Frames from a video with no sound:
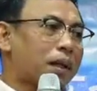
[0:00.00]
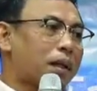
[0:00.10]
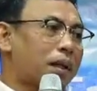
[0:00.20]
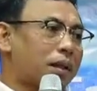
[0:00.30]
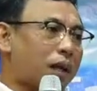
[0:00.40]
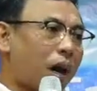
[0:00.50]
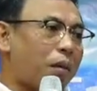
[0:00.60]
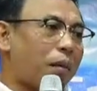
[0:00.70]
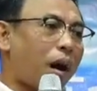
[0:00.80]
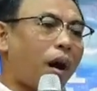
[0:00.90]
ตื่นเช้า
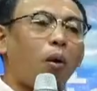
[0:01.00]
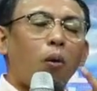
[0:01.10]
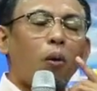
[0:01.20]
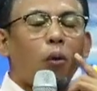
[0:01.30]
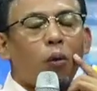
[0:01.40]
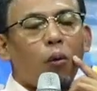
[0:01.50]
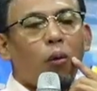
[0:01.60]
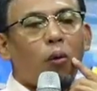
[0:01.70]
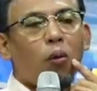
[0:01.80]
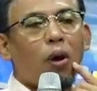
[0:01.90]
มาโอ้โห
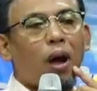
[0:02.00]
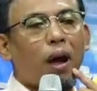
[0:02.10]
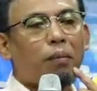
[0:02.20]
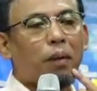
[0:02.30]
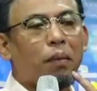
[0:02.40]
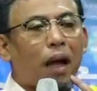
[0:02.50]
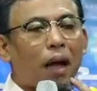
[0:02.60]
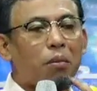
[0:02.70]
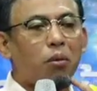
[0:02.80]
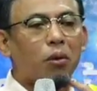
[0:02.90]
คราบน้ำลา
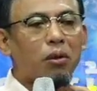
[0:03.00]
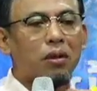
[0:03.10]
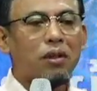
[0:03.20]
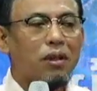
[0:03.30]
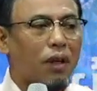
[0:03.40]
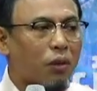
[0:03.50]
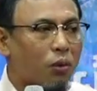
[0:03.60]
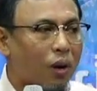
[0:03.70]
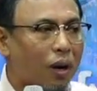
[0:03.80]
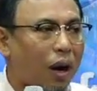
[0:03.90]
ยบูดเสื้อ
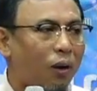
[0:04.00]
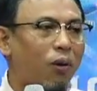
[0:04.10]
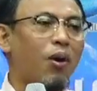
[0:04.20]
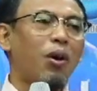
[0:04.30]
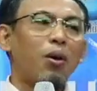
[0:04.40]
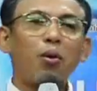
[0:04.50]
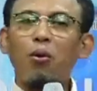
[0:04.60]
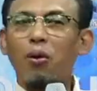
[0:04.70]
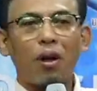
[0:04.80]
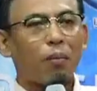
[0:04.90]
ตัวเก่าดู
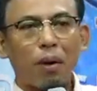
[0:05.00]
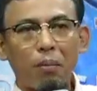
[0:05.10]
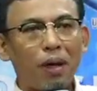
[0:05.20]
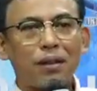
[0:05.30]
แล้วมัน